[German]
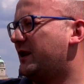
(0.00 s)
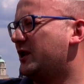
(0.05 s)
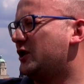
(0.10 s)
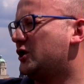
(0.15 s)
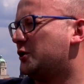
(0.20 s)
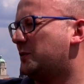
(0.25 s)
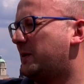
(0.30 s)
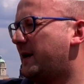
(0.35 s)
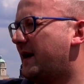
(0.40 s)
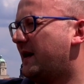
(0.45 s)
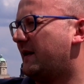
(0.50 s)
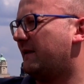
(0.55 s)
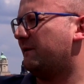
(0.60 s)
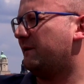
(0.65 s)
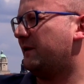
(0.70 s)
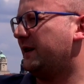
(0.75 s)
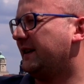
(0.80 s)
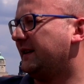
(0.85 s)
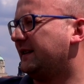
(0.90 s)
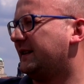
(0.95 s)
Wie
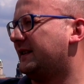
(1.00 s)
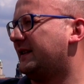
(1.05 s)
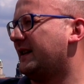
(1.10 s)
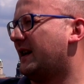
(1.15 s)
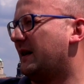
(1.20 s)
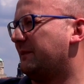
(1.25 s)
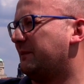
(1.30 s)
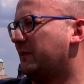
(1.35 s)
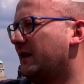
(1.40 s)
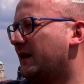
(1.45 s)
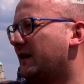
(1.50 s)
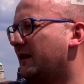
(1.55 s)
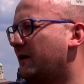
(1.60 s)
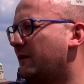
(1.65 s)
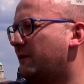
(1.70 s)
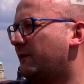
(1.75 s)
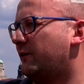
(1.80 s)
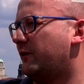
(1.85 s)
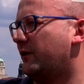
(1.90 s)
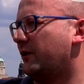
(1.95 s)
schwer wiegt der
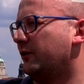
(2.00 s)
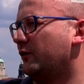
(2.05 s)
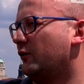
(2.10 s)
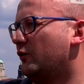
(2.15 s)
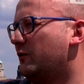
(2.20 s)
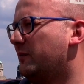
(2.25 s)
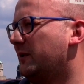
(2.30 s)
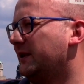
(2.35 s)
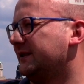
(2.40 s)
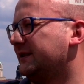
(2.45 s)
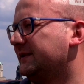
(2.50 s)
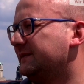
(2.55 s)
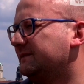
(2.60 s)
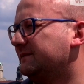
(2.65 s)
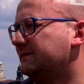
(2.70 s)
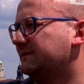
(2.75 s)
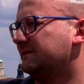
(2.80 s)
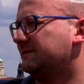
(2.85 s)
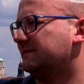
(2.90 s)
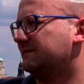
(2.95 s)
Abgang von Robert?
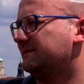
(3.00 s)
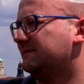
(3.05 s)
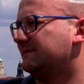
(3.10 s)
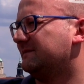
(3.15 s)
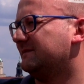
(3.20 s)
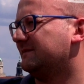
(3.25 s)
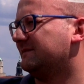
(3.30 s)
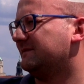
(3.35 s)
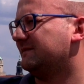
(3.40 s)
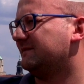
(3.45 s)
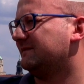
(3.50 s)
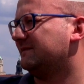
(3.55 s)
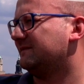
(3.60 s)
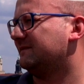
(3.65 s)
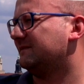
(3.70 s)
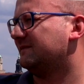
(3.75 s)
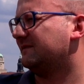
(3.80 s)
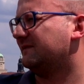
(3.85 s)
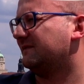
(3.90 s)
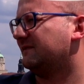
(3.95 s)
Da
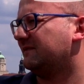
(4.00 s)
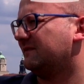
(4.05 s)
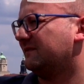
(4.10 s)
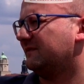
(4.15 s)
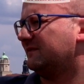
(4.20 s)
machen wir alle,